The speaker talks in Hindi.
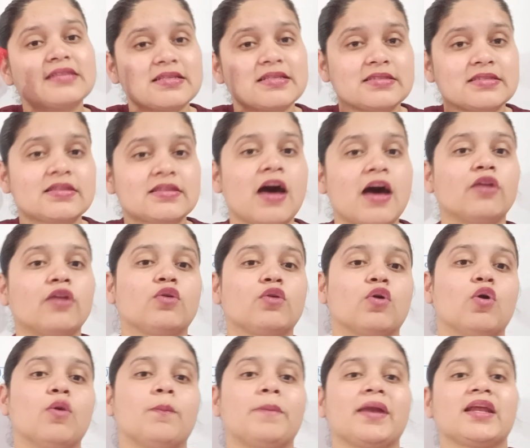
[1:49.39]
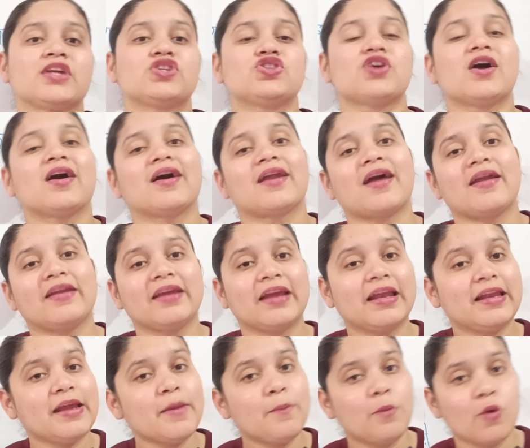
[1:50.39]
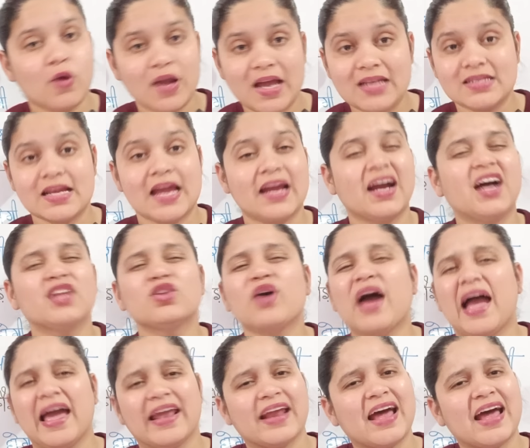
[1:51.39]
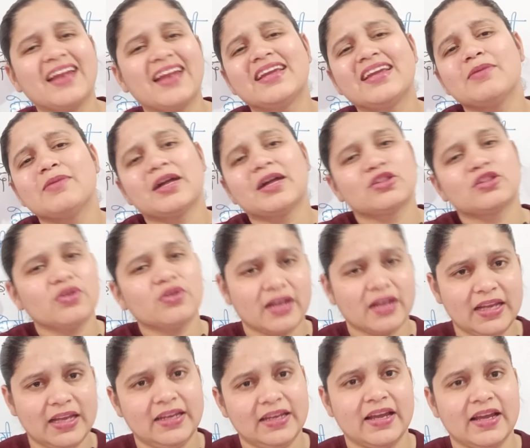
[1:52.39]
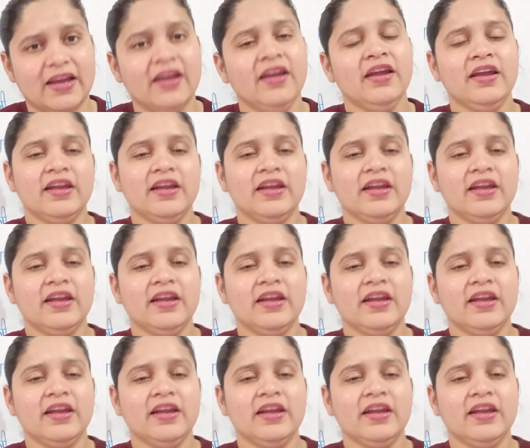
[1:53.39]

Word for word: संस्थान को परीक्षा कराने के लिए बोला जाएगा तो हैरानी की बात तो नहीं है